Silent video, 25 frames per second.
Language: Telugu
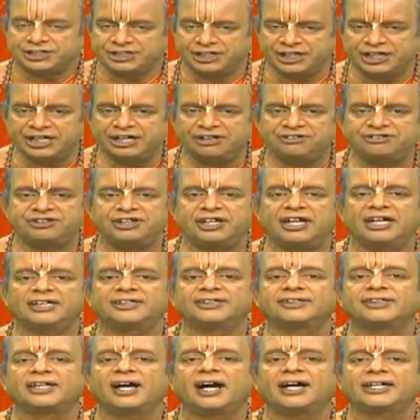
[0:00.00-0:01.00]
కేసి
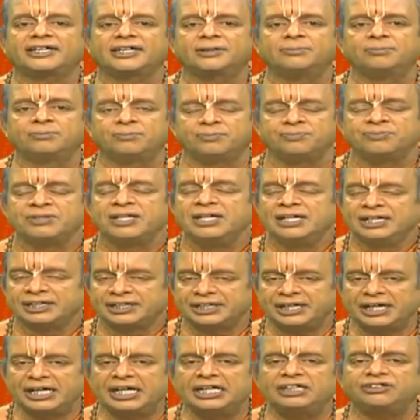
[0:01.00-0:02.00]
హంతారం
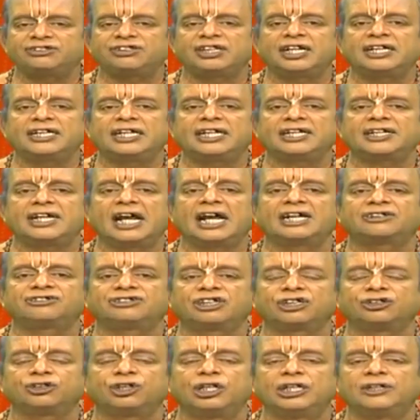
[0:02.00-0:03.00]
కేసి అనే
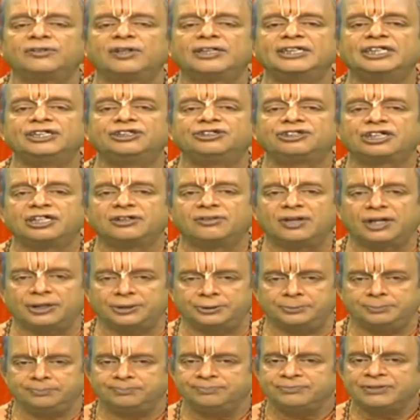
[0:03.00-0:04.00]
రాక్షసుణ్ణి
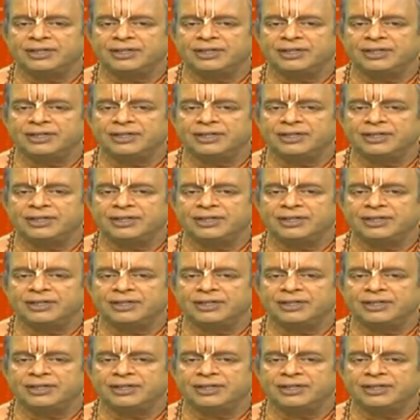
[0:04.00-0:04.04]
వధించినవాడు